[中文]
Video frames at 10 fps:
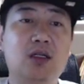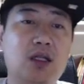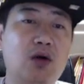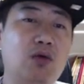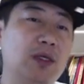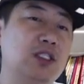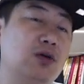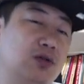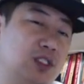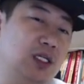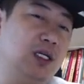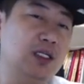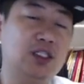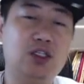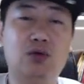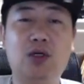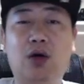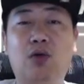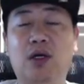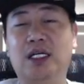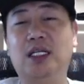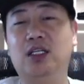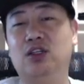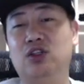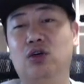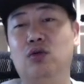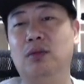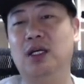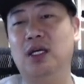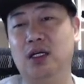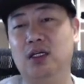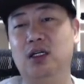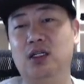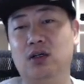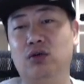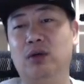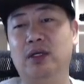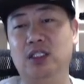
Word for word: 当我们走进了酋长管辖地的时候，我们很可能会被